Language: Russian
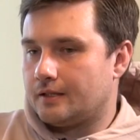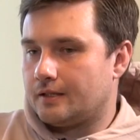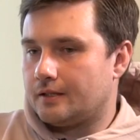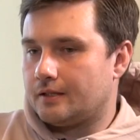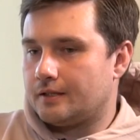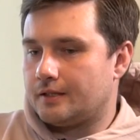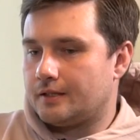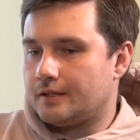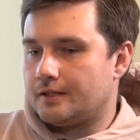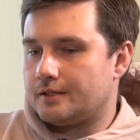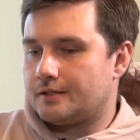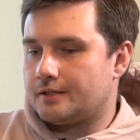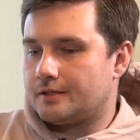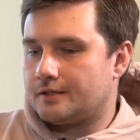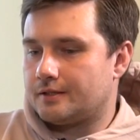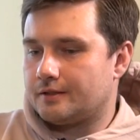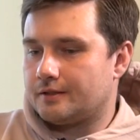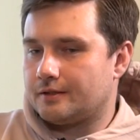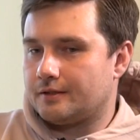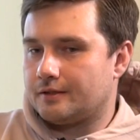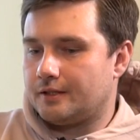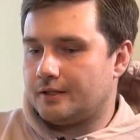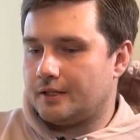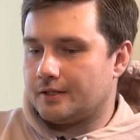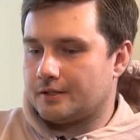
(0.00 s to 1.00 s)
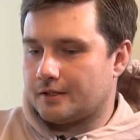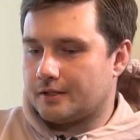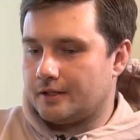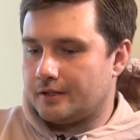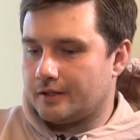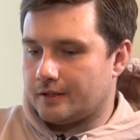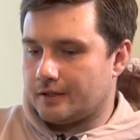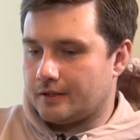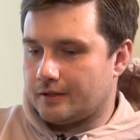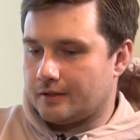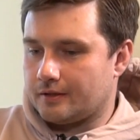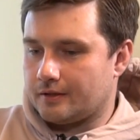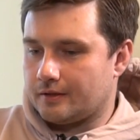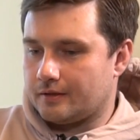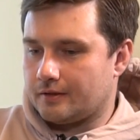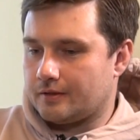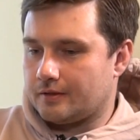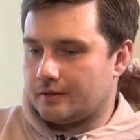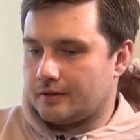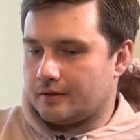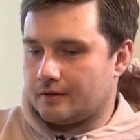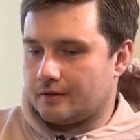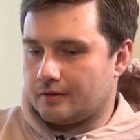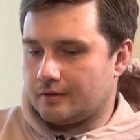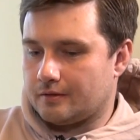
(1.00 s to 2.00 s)
Э, есть э,
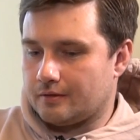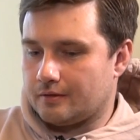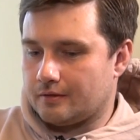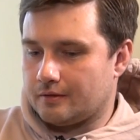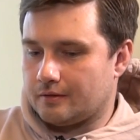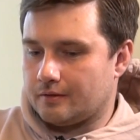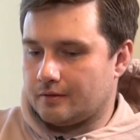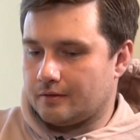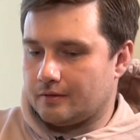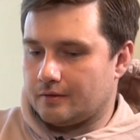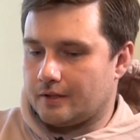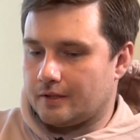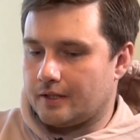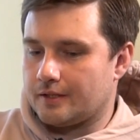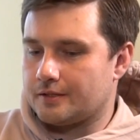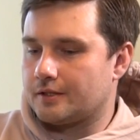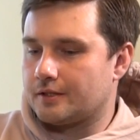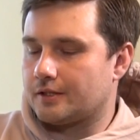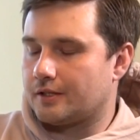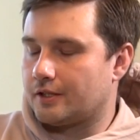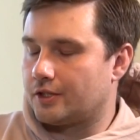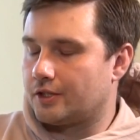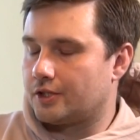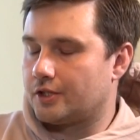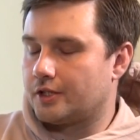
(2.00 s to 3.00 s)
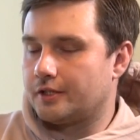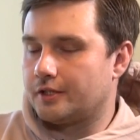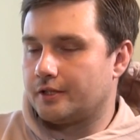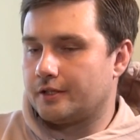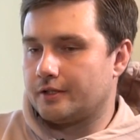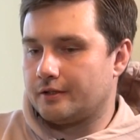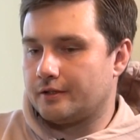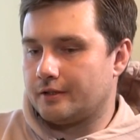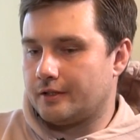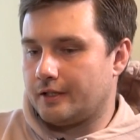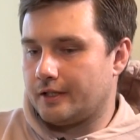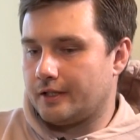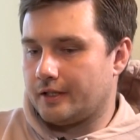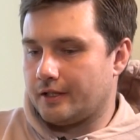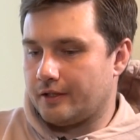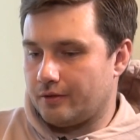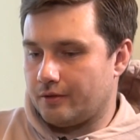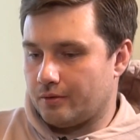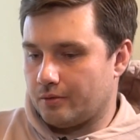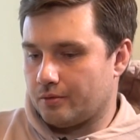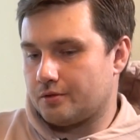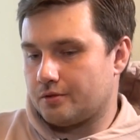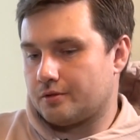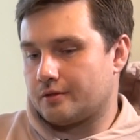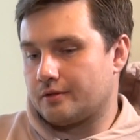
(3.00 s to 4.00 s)
несколько разных решений для
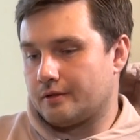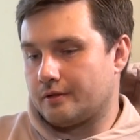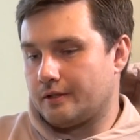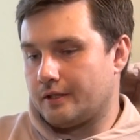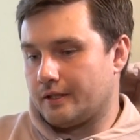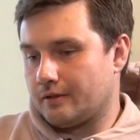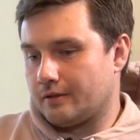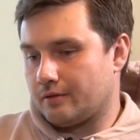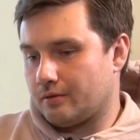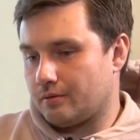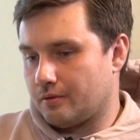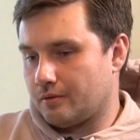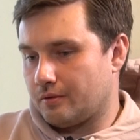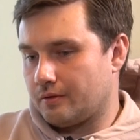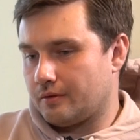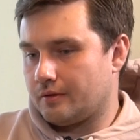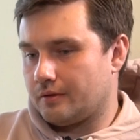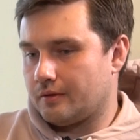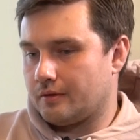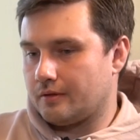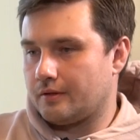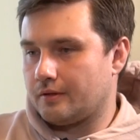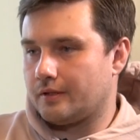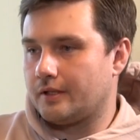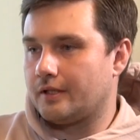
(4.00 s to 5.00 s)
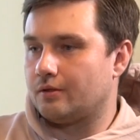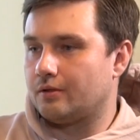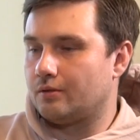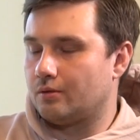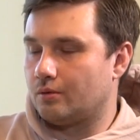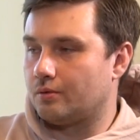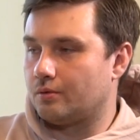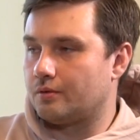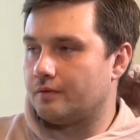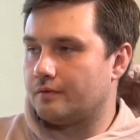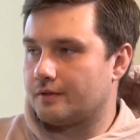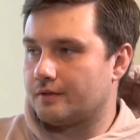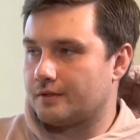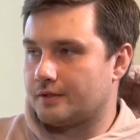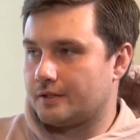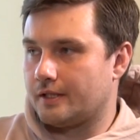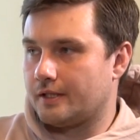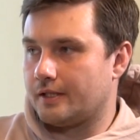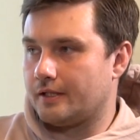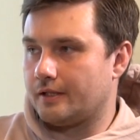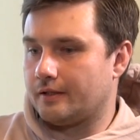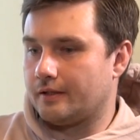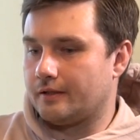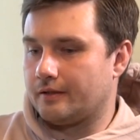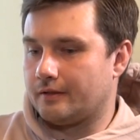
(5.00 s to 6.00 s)
iOS и для Android, и одно
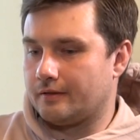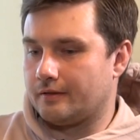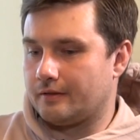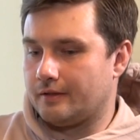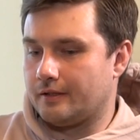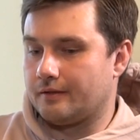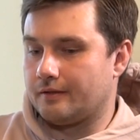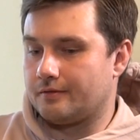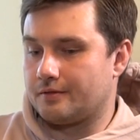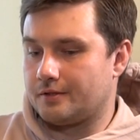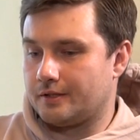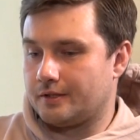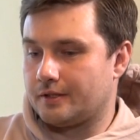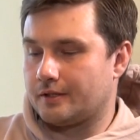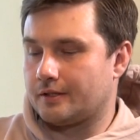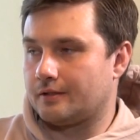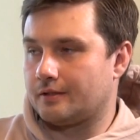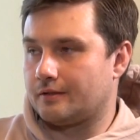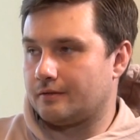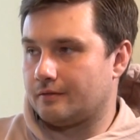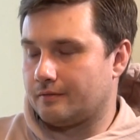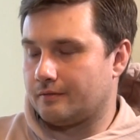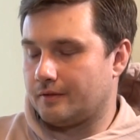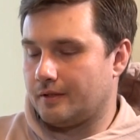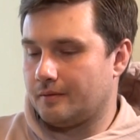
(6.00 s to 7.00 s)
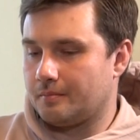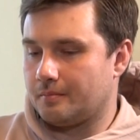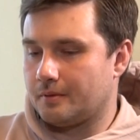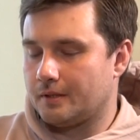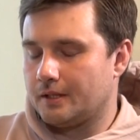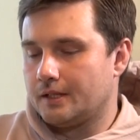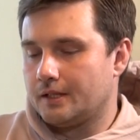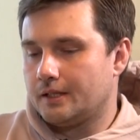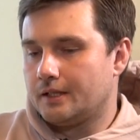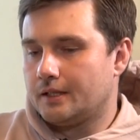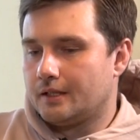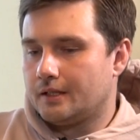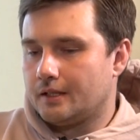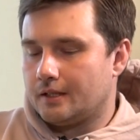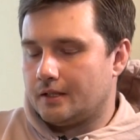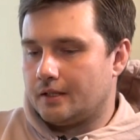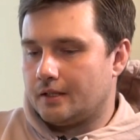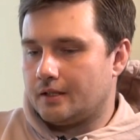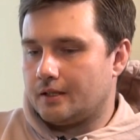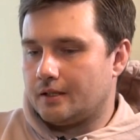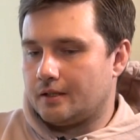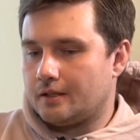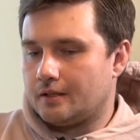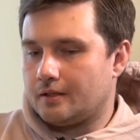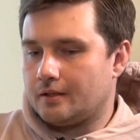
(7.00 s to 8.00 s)
универсальное для всех — это веб.
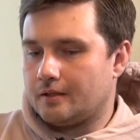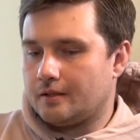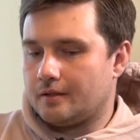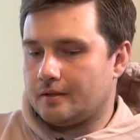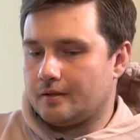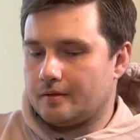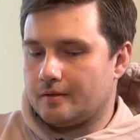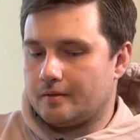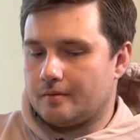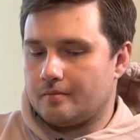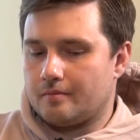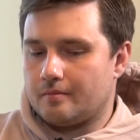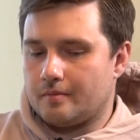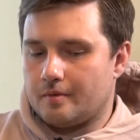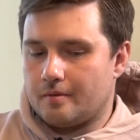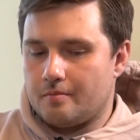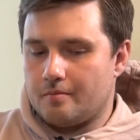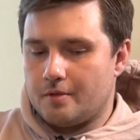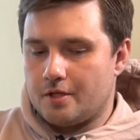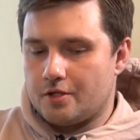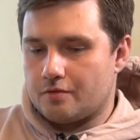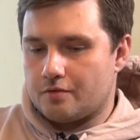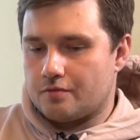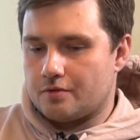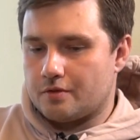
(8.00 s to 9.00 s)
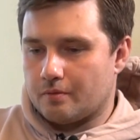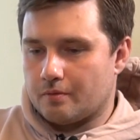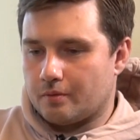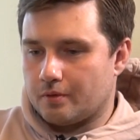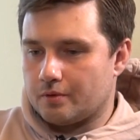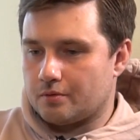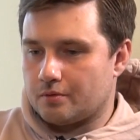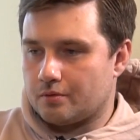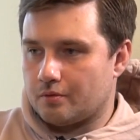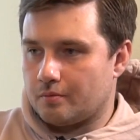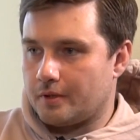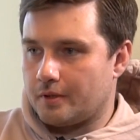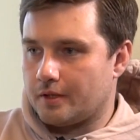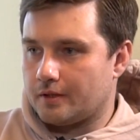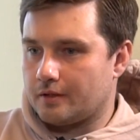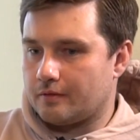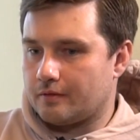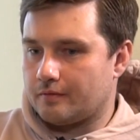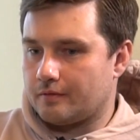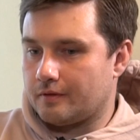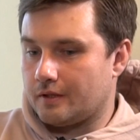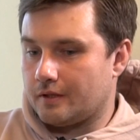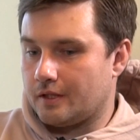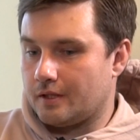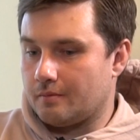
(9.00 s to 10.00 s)
Меньше всего
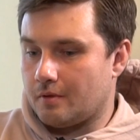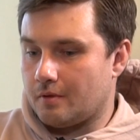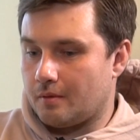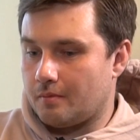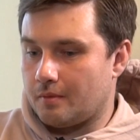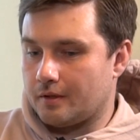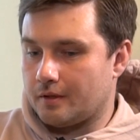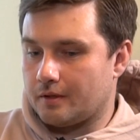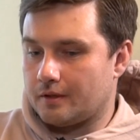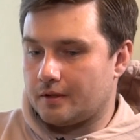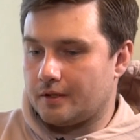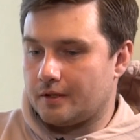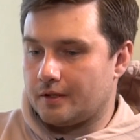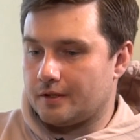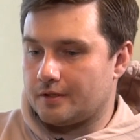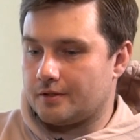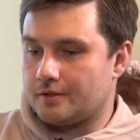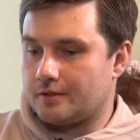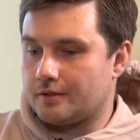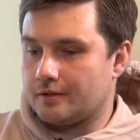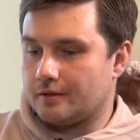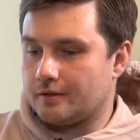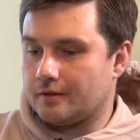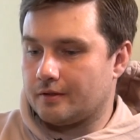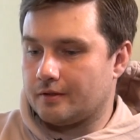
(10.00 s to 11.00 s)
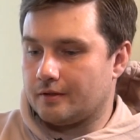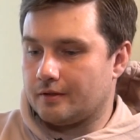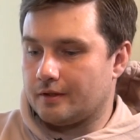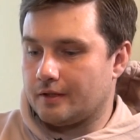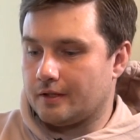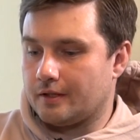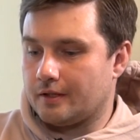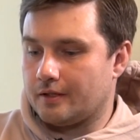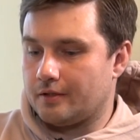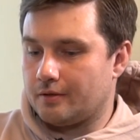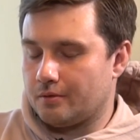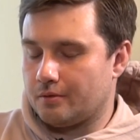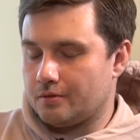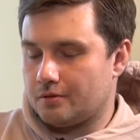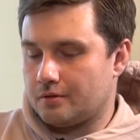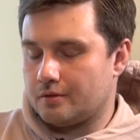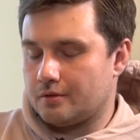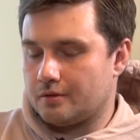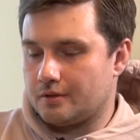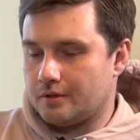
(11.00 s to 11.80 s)
инструментов на данный момент есть на iOS.